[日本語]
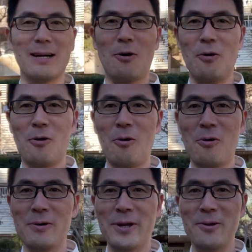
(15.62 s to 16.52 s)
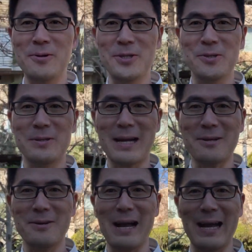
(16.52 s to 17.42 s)
高級住
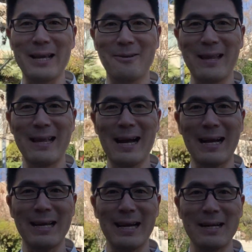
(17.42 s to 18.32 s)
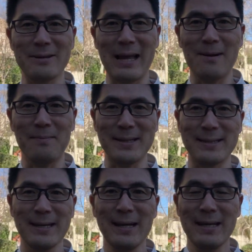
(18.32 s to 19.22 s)
宅街のね、中にある
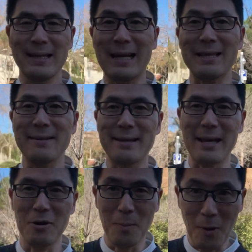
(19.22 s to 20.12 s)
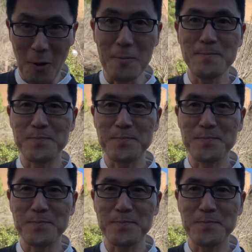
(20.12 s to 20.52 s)
キャンパスなんですけれども、